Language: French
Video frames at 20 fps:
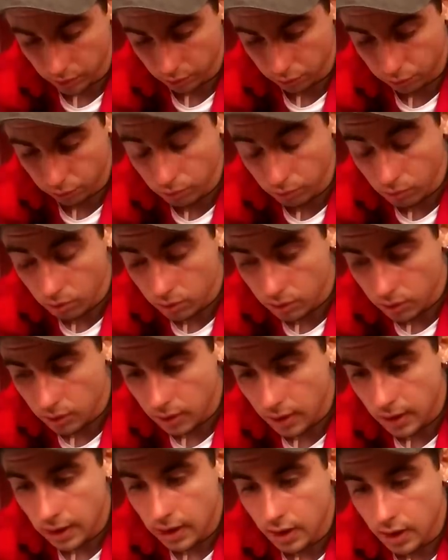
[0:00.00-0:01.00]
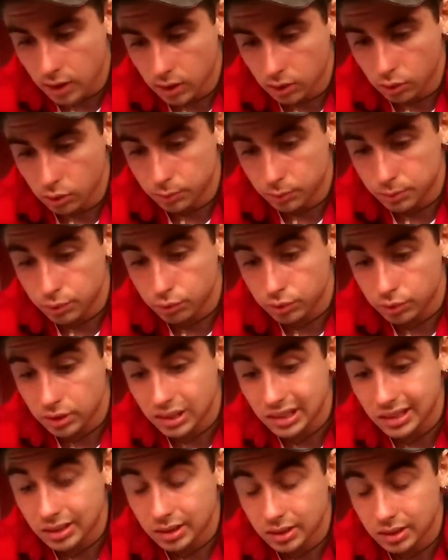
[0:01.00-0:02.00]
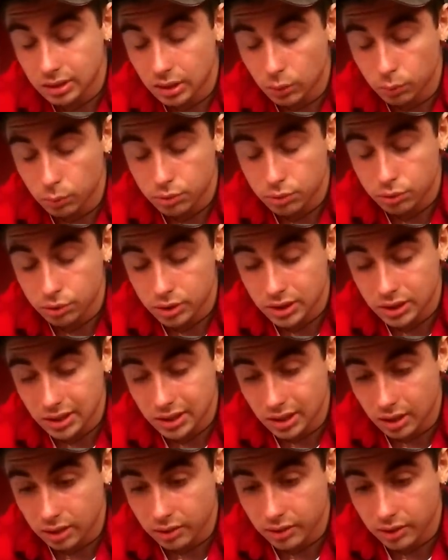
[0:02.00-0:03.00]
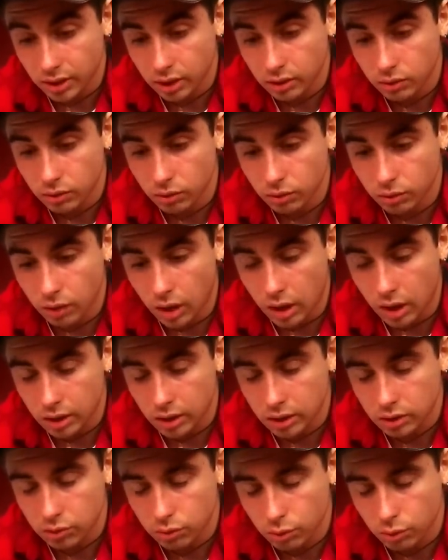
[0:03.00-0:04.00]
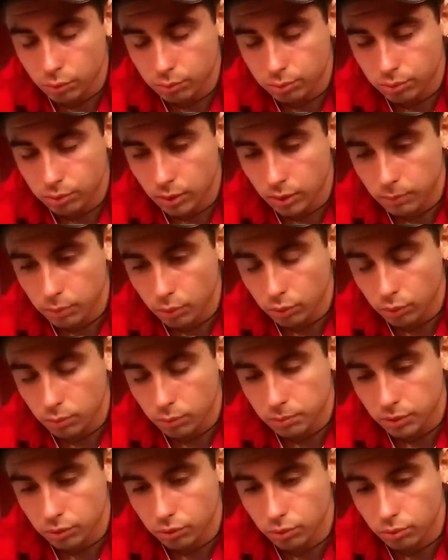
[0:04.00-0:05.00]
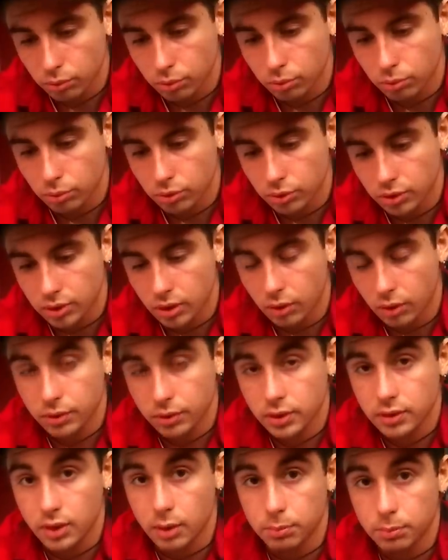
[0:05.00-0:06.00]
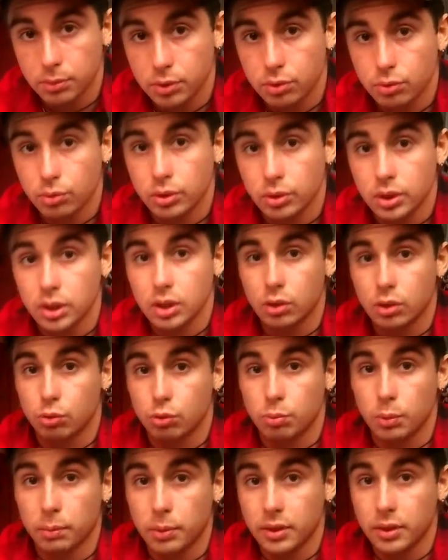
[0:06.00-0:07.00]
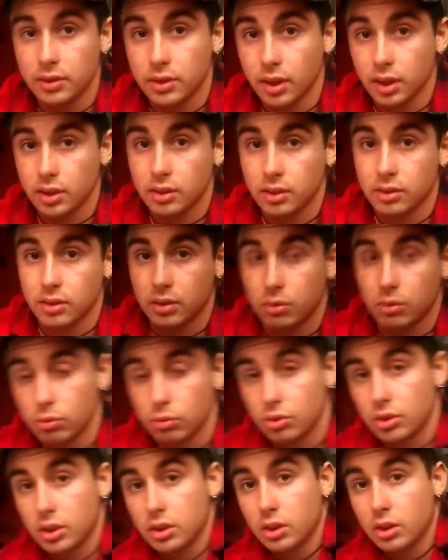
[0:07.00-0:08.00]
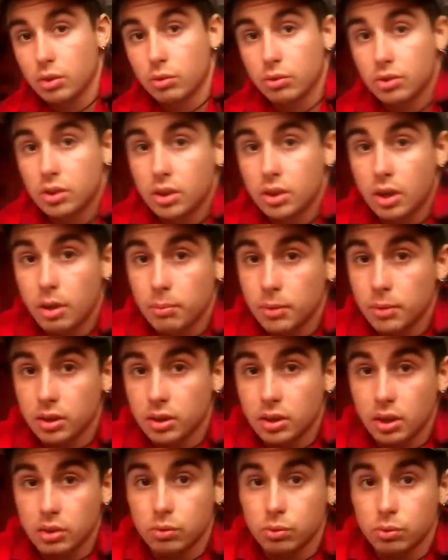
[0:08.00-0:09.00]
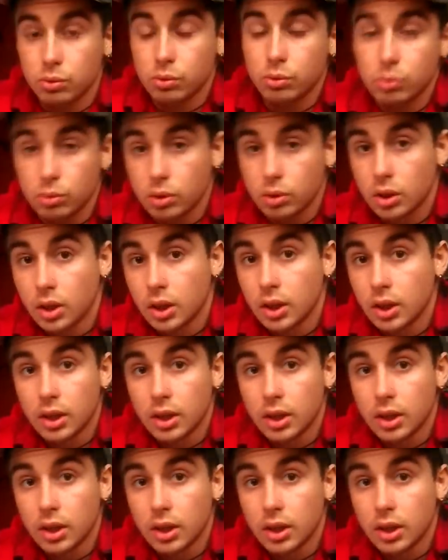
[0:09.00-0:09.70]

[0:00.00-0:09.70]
là-dessus. Le bijoutier, le bijoutier, il y a certes un risque plus important parce que c'est en fait c'est un pistolet et que tu peux pas stériliser. Donc c'est-à-dire que s'il y a un mec qui a une